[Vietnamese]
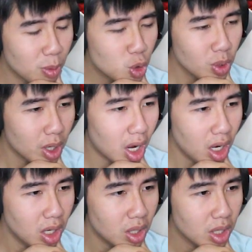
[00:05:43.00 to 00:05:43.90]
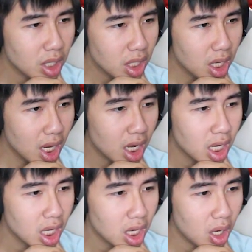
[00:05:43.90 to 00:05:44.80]
một chút nào đó yeah
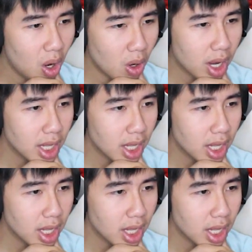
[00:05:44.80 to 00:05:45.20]
ok